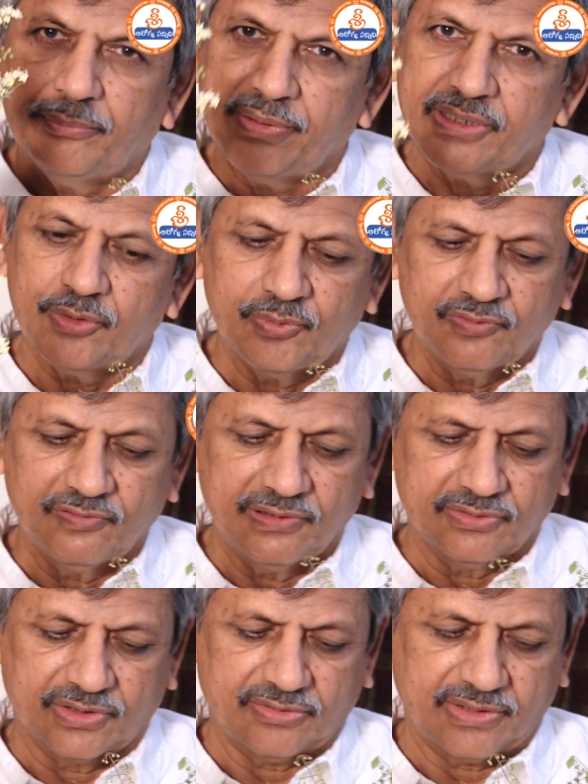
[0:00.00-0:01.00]
పింక్ పువ్వులు
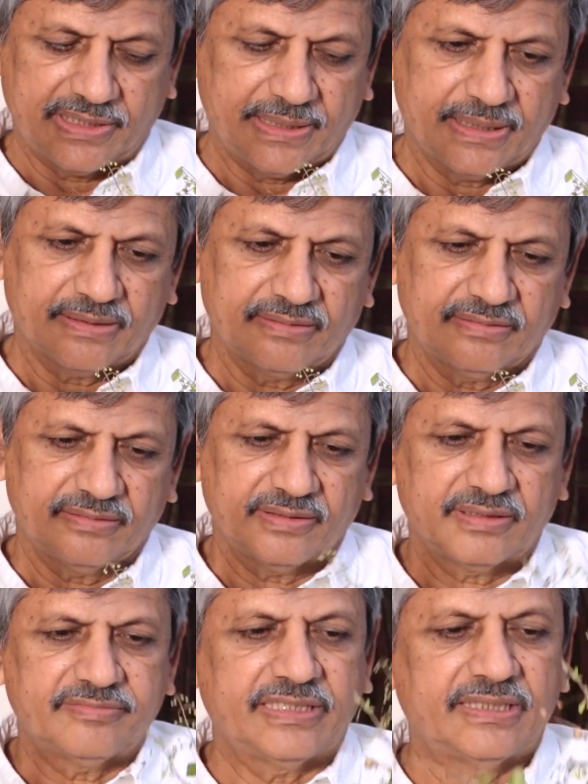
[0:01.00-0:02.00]
కూడా ఉంటాయి
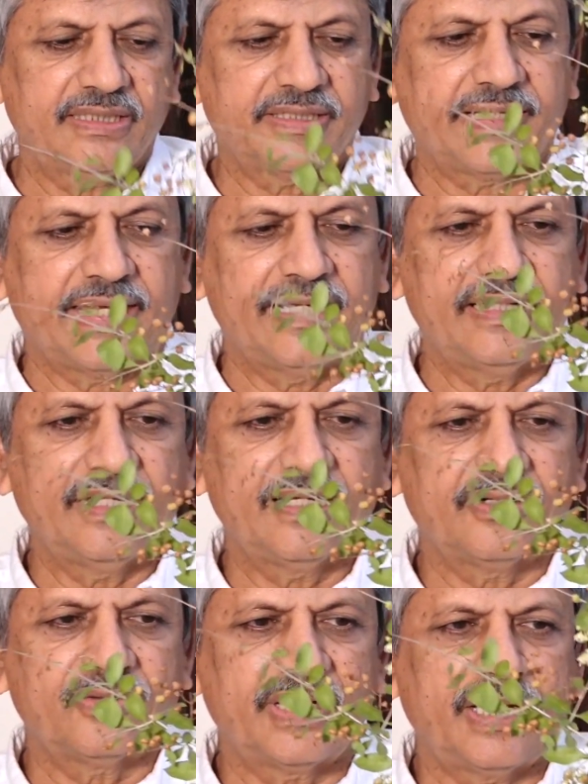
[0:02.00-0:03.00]
అర్థమైందండి కాయలు
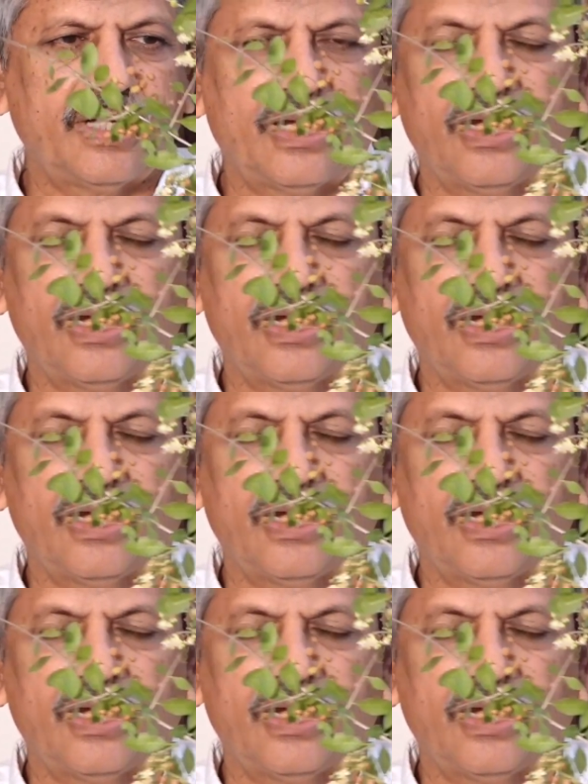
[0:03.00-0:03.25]
ఇలా ఉంటాయి